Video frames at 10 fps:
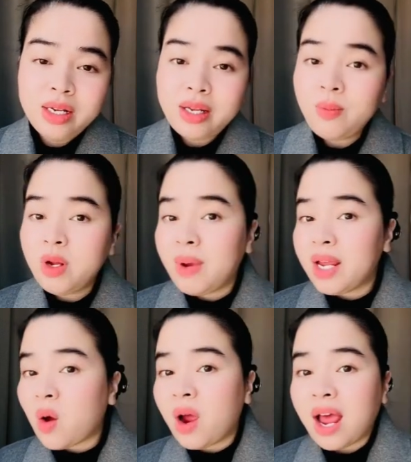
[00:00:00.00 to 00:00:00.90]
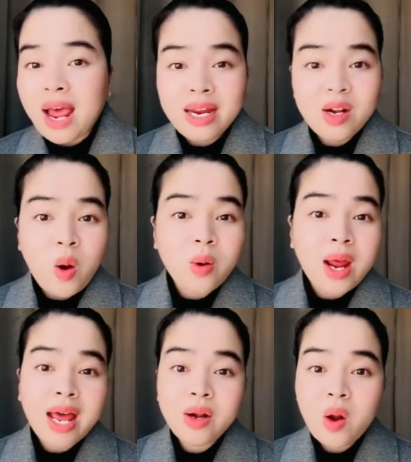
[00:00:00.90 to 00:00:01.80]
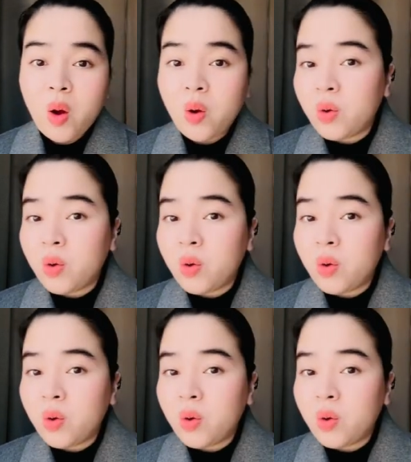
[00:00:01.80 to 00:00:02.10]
giống như mấy con hài nô cano